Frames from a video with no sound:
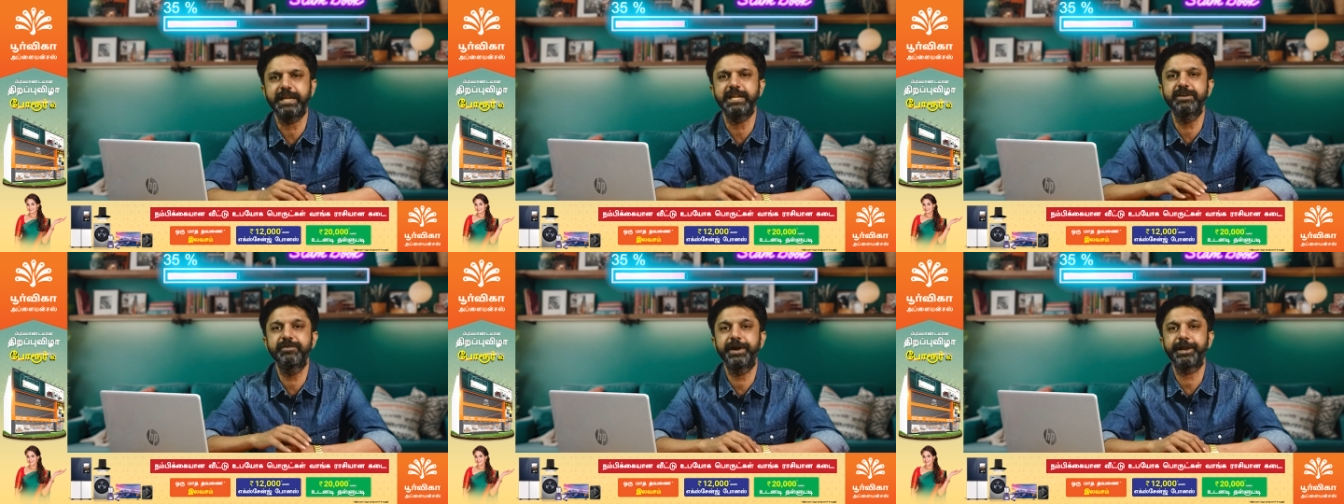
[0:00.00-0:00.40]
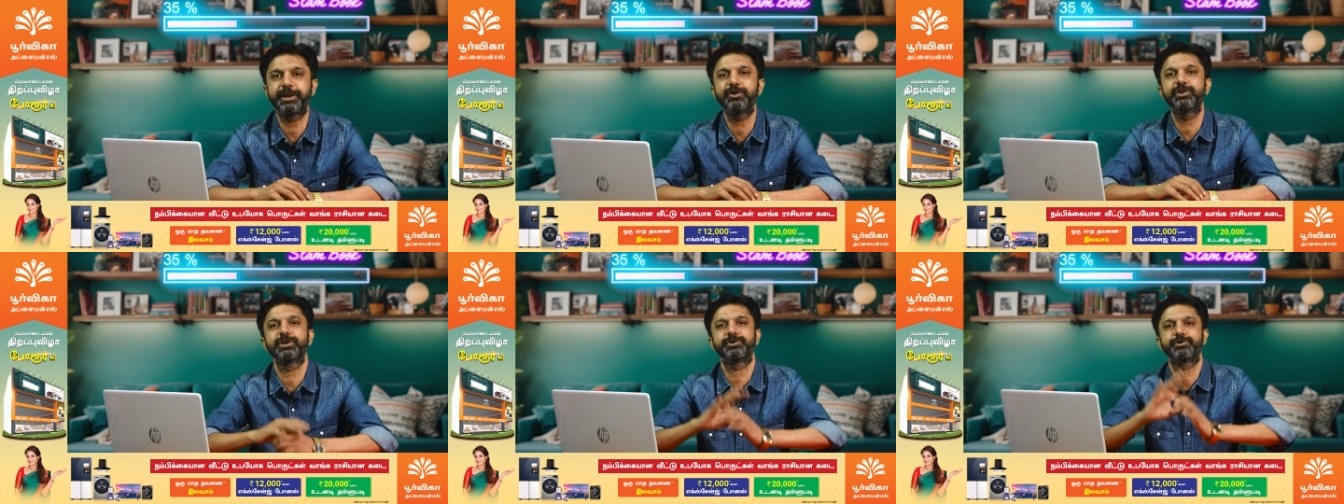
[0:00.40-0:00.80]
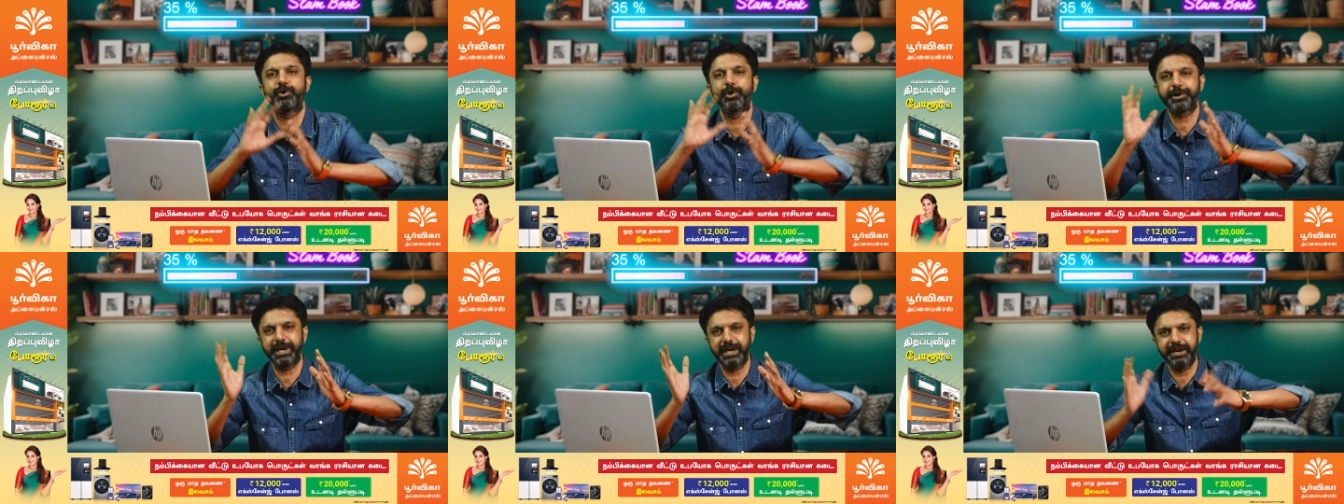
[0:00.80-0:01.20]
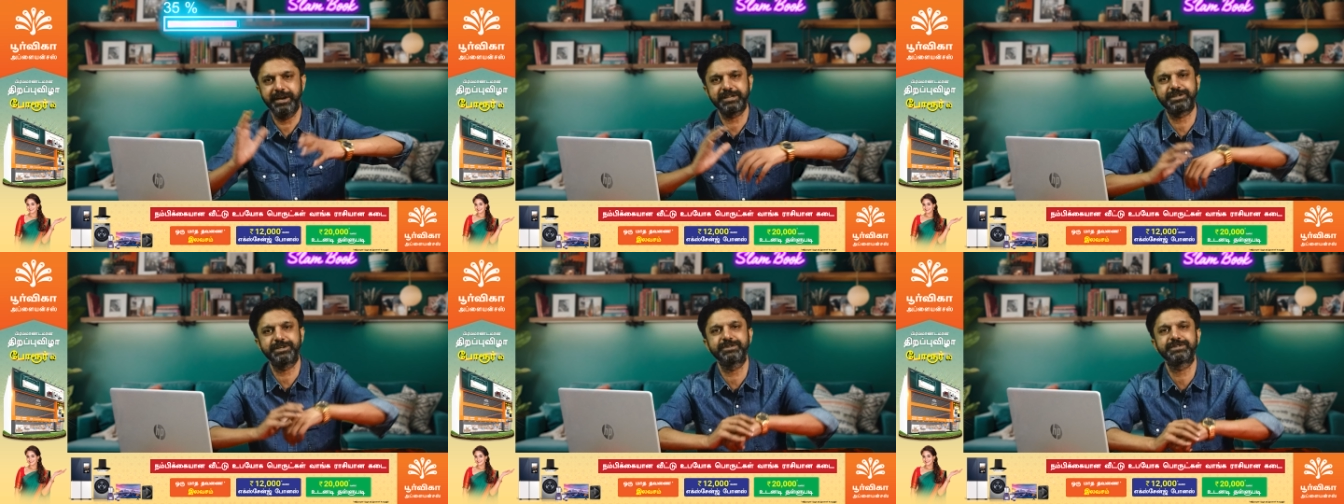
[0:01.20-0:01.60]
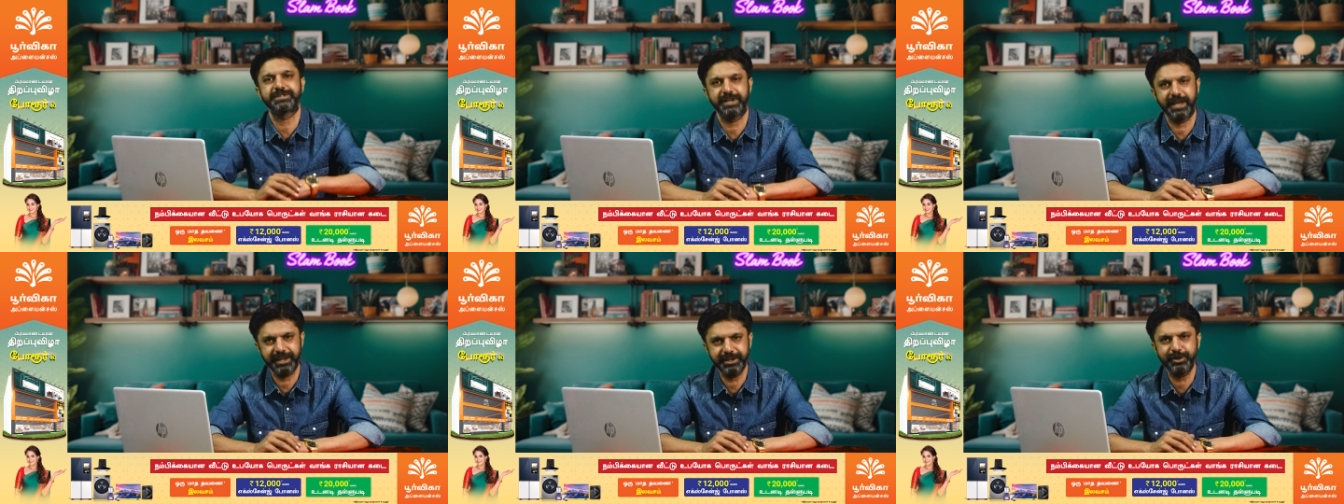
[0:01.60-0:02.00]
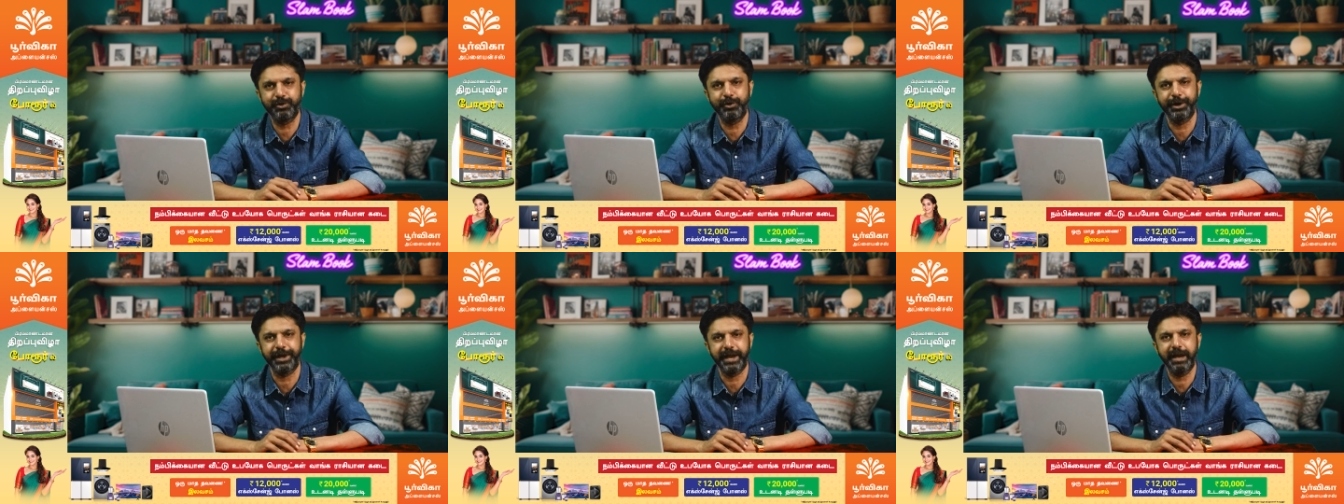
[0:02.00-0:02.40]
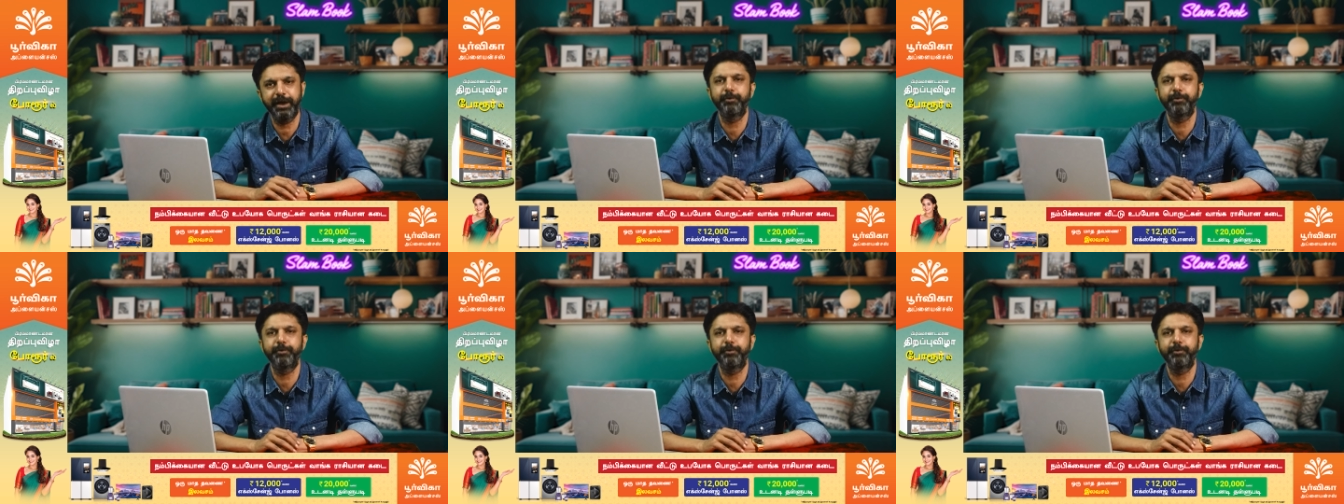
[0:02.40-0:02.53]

இது வரைக்கும் இந்த டோட்டல் இண்டஸ்ட்ரியும் சேர்ந்து கூட